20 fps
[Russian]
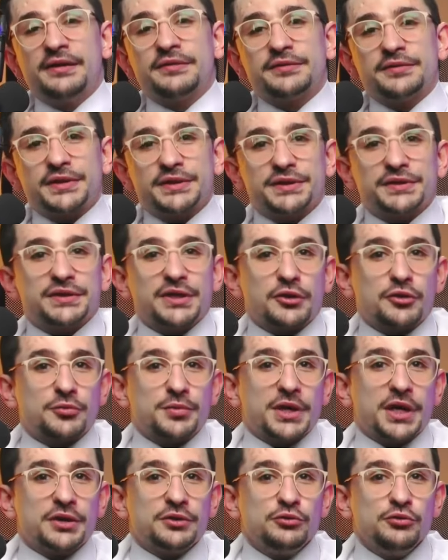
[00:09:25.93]
В 2022
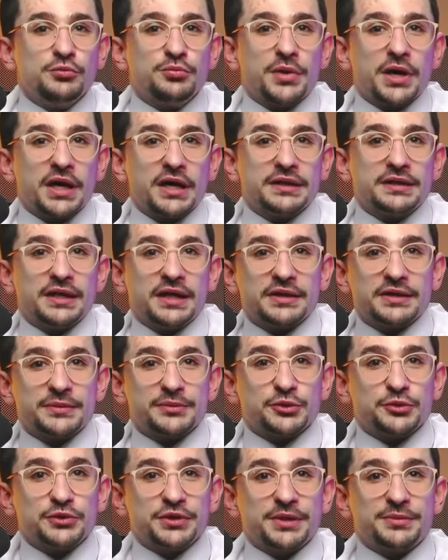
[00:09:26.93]
году, по
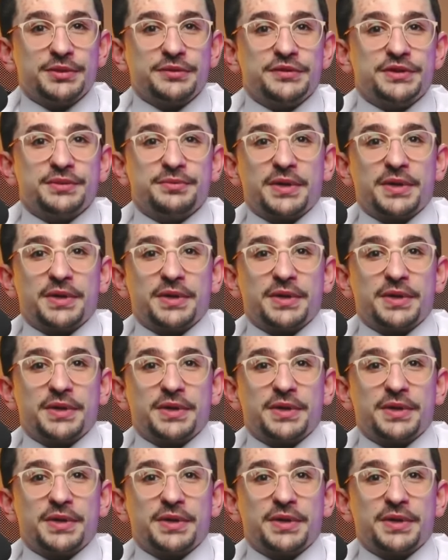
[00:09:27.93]
данным судебного